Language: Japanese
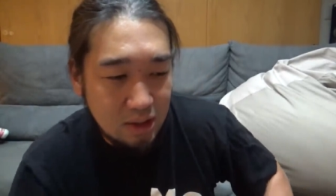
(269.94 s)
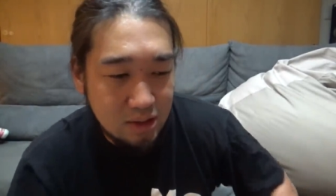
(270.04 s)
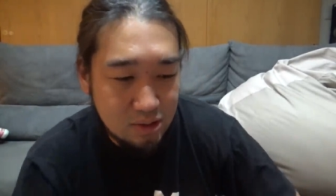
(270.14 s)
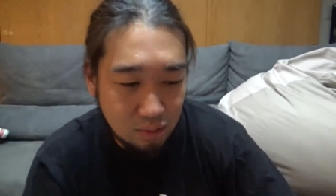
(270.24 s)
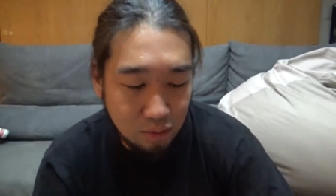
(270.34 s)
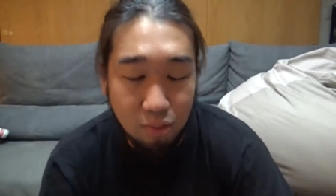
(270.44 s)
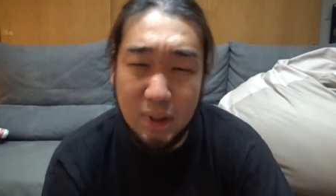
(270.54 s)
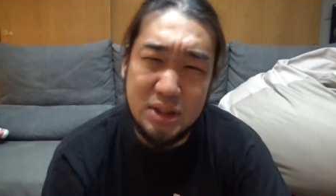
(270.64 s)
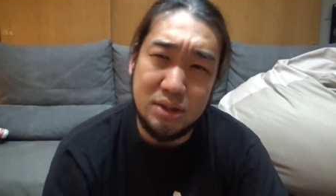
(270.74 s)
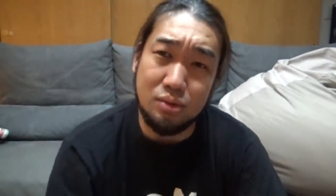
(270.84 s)
その
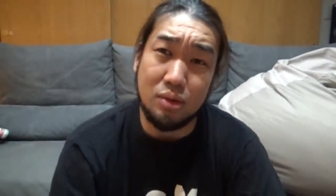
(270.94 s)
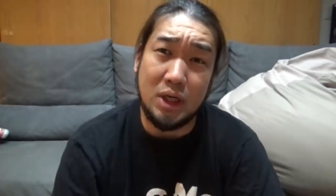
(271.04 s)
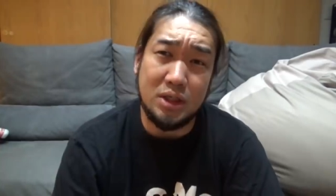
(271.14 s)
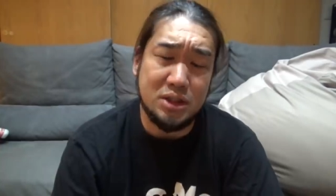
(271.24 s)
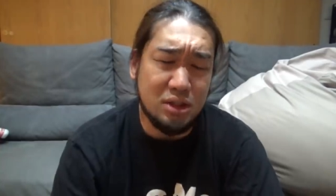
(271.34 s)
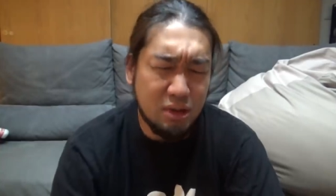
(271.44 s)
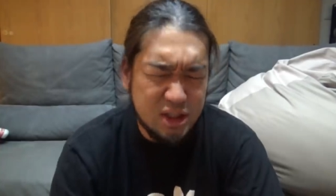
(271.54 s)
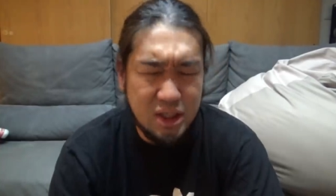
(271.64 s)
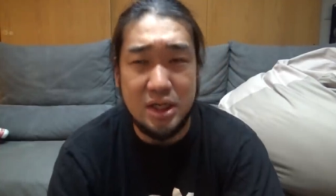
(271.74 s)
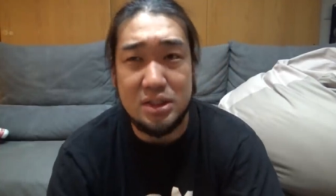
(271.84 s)
ロマンスを感じたわけ
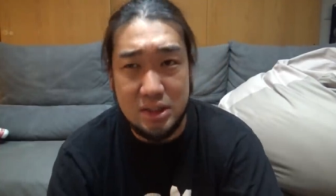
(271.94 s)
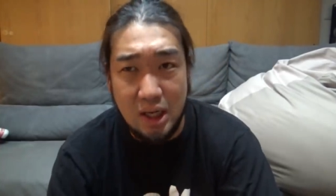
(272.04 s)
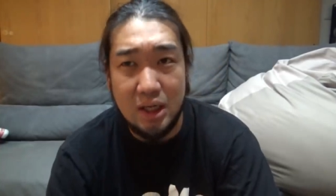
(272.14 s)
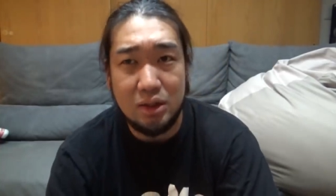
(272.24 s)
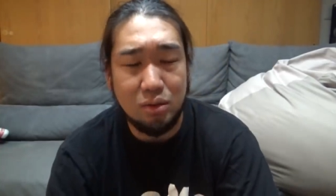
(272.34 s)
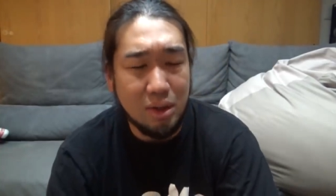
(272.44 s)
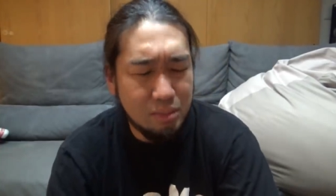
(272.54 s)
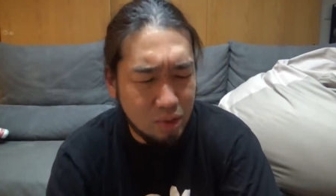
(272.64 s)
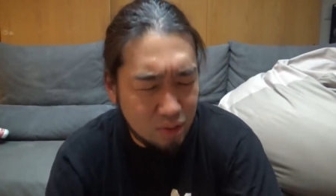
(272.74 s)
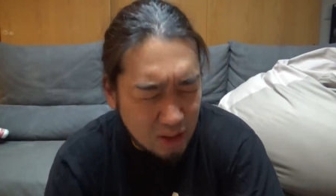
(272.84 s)
じゃないですか
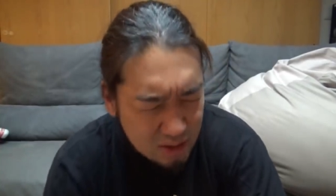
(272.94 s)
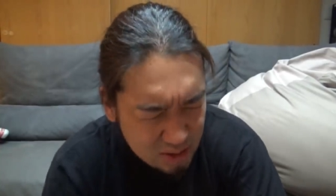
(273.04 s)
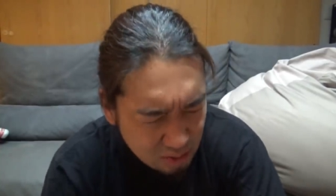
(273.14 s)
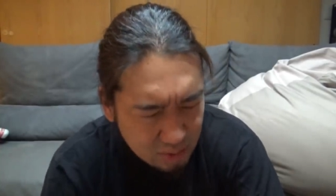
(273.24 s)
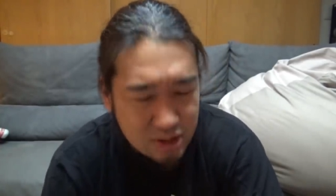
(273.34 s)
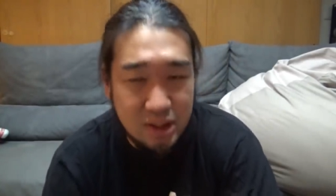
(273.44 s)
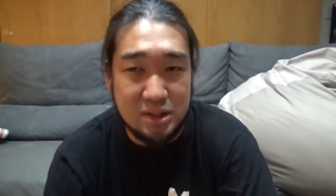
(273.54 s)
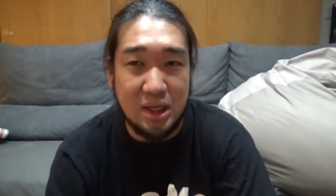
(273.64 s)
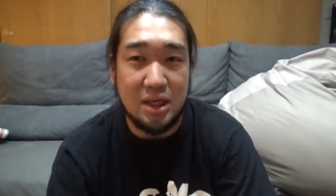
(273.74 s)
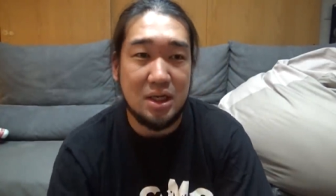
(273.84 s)
ドラマを感じたわけじゃないで
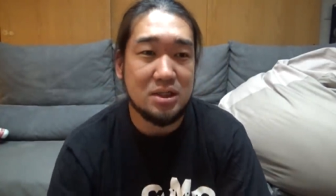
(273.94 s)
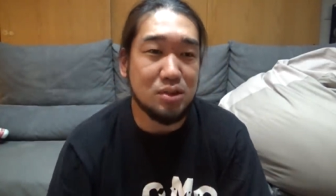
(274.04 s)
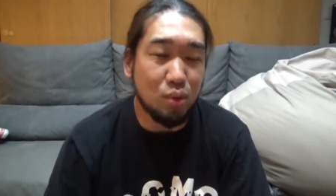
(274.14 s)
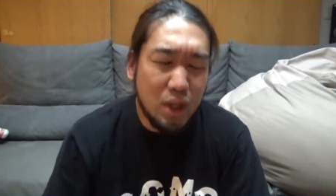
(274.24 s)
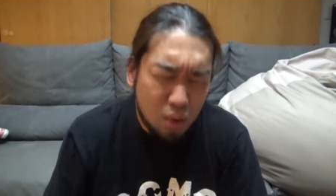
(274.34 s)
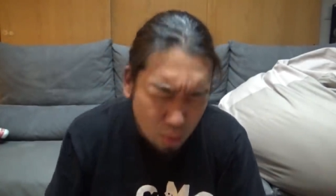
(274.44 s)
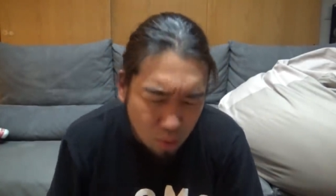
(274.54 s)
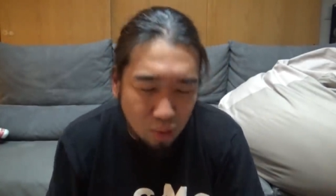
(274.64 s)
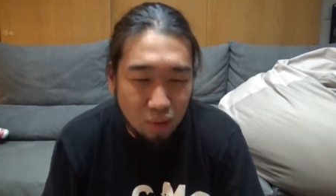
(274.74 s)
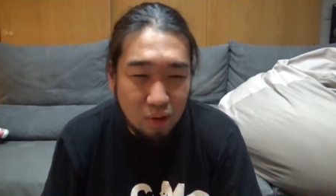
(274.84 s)
すかそれ
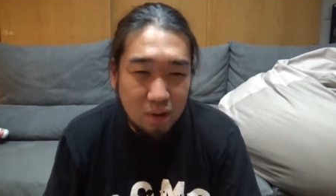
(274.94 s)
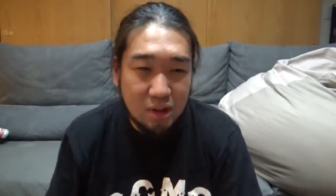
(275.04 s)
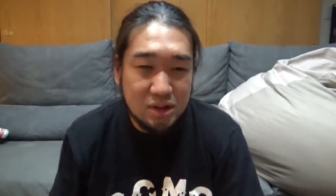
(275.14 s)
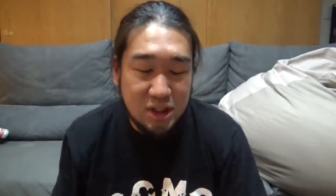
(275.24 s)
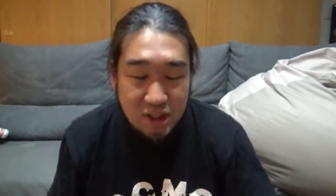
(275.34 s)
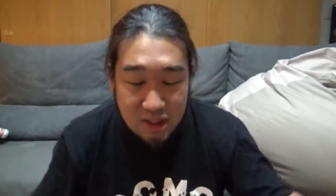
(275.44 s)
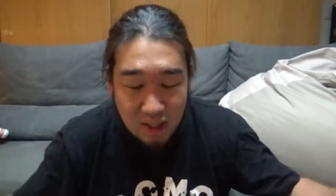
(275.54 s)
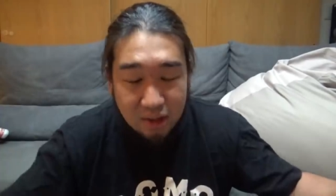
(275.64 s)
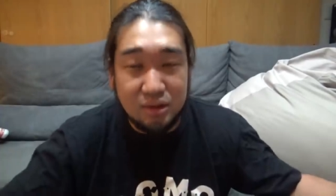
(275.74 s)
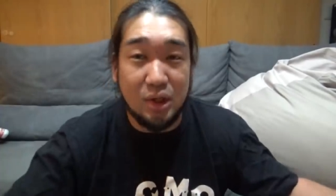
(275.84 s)
をじゃあ
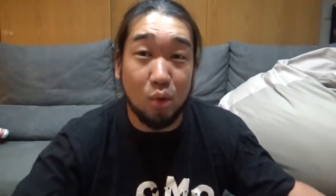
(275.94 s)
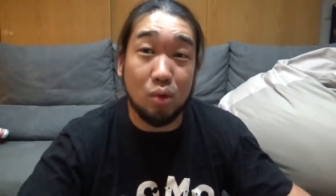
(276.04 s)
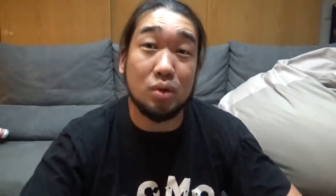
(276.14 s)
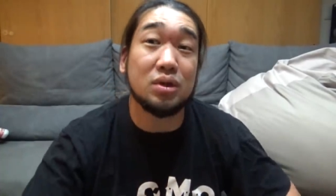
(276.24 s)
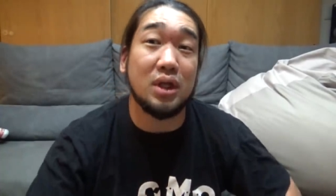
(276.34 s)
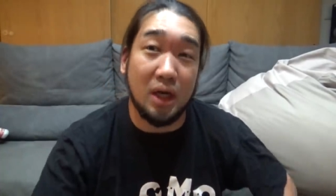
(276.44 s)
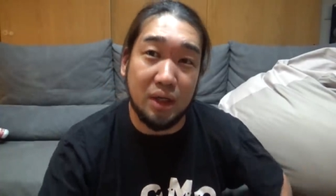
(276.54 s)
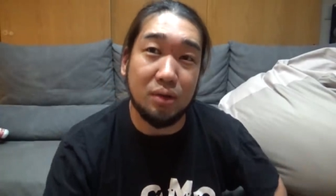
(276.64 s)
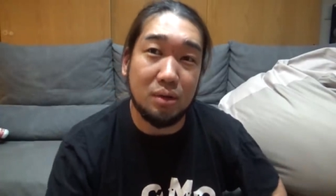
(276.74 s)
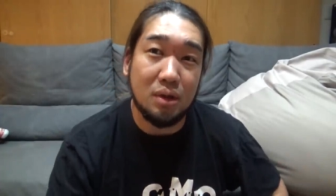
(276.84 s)
リアルで起こったら
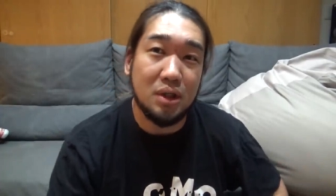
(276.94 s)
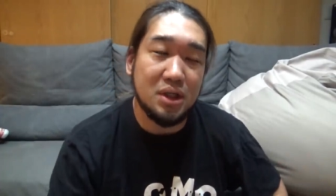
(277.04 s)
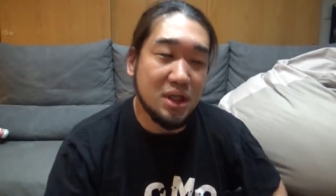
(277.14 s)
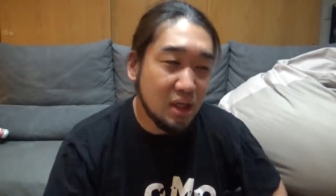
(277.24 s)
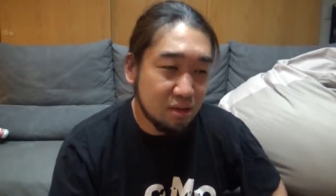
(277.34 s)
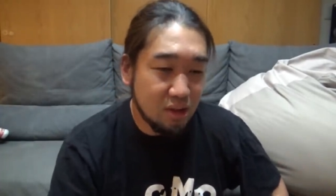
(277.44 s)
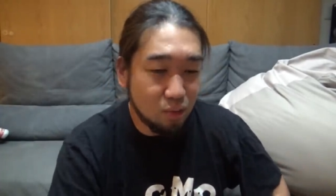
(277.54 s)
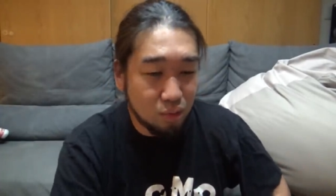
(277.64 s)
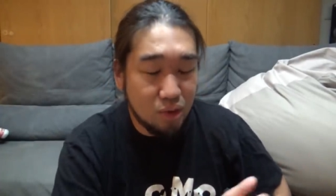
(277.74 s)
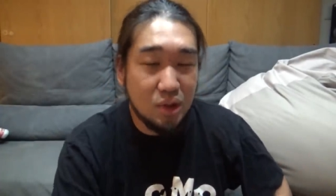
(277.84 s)
よリアルで
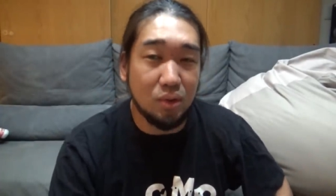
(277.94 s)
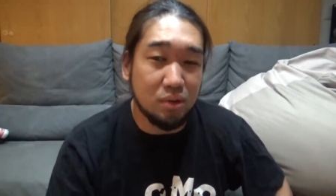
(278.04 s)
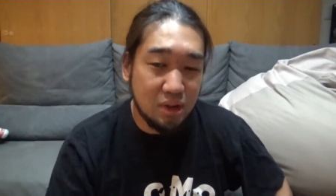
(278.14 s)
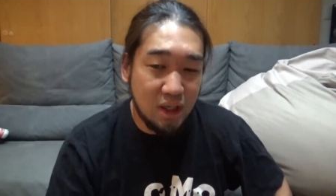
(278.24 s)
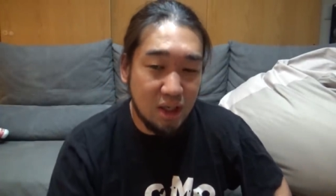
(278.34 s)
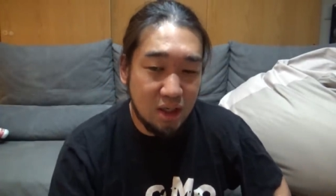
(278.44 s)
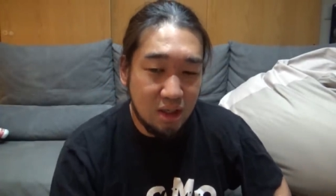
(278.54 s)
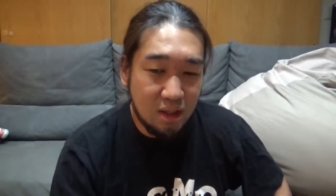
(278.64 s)
この日本で